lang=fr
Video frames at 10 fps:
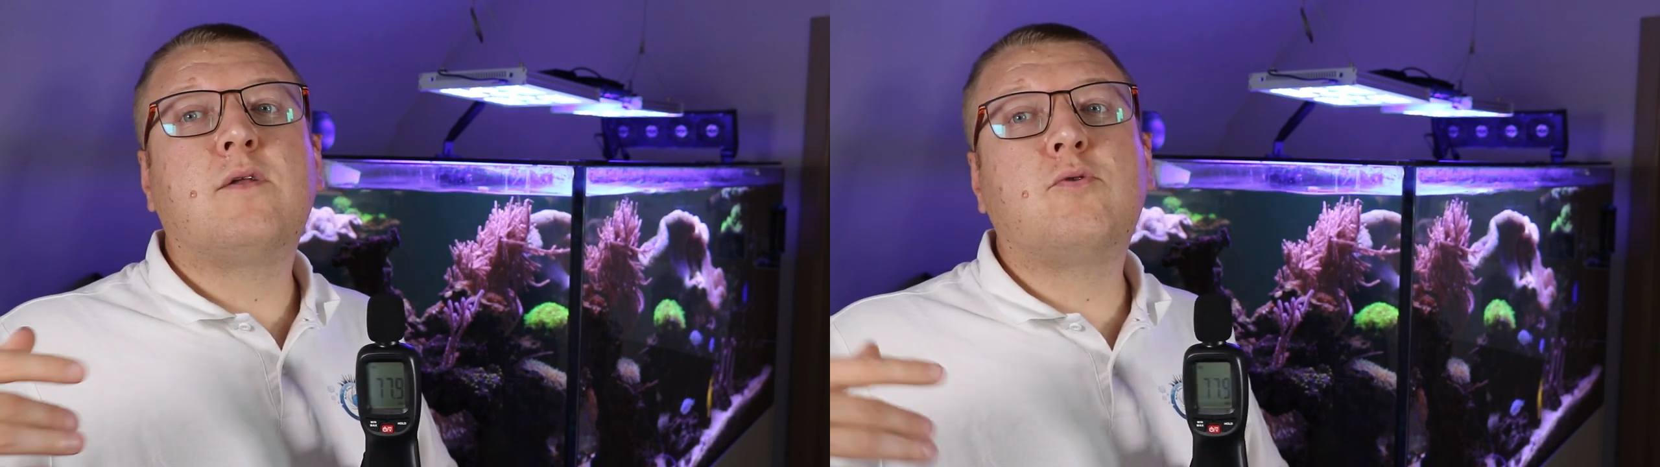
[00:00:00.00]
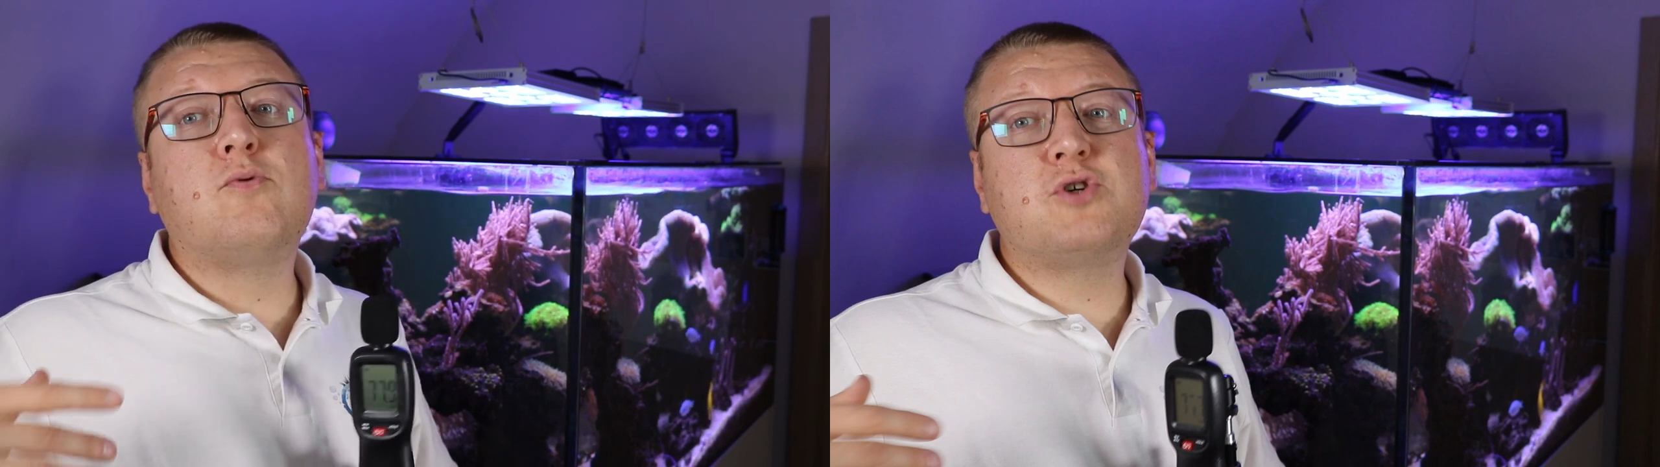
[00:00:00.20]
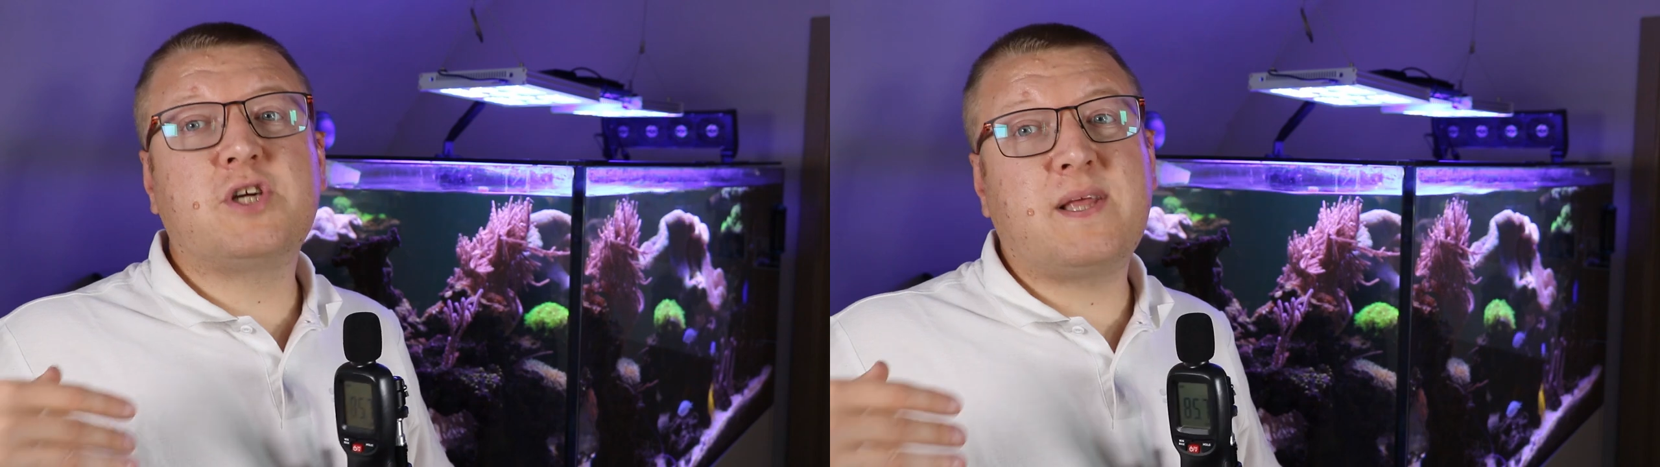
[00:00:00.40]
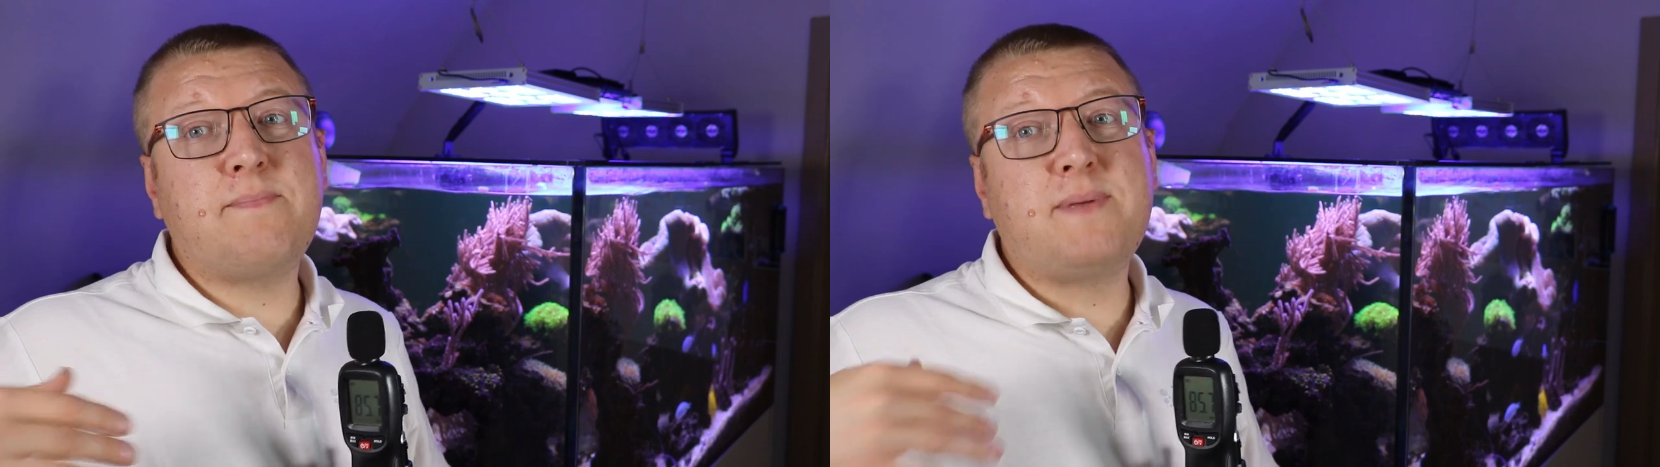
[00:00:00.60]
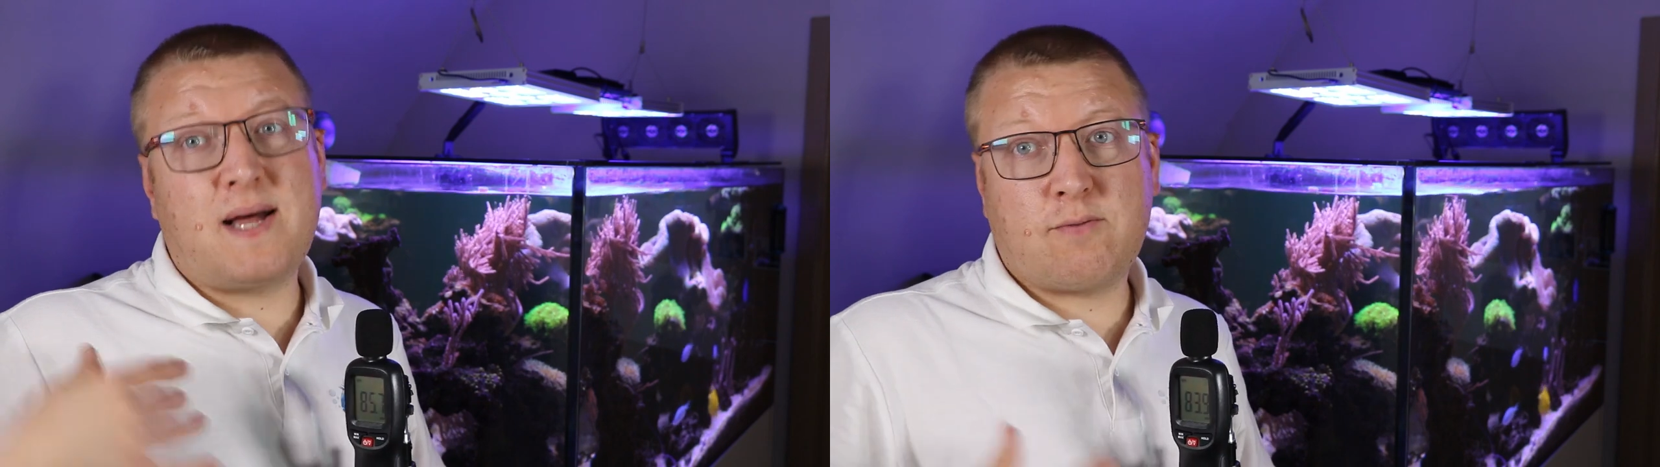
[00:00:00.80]
Donc j'étais
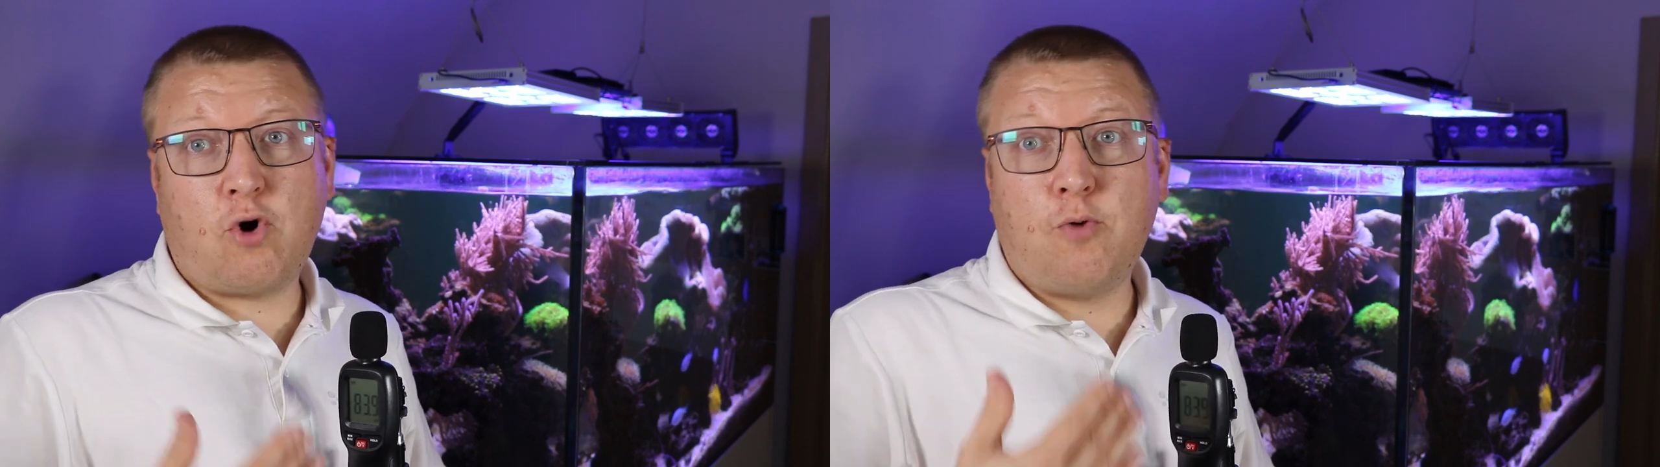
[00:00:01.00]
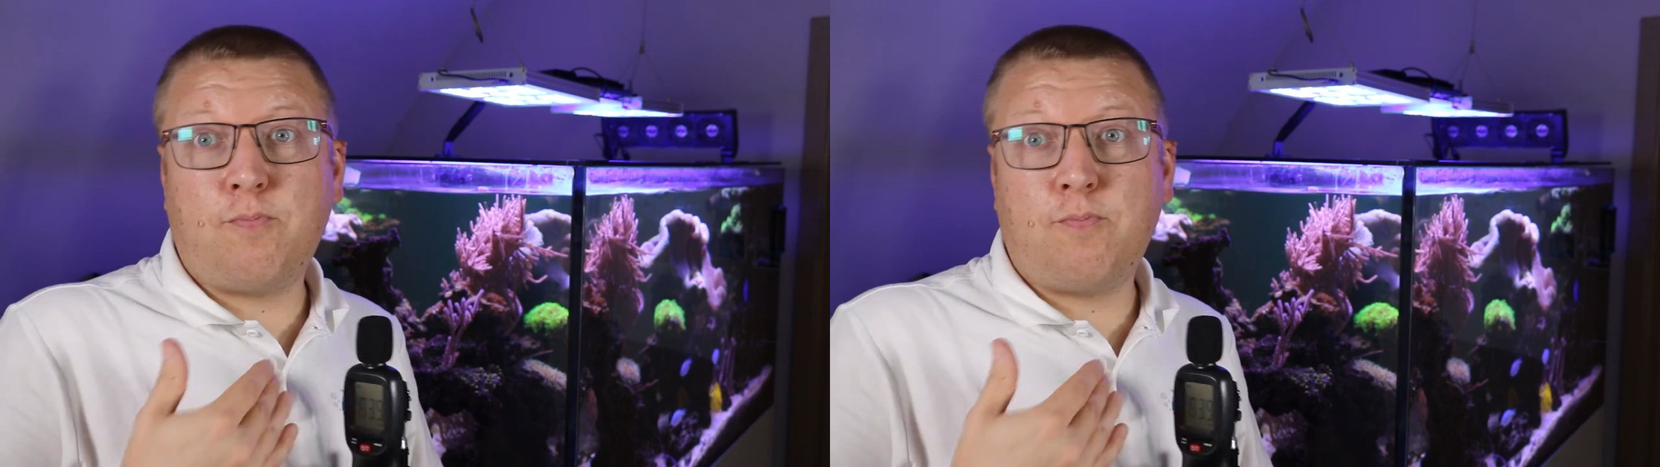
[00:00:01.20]
bien trop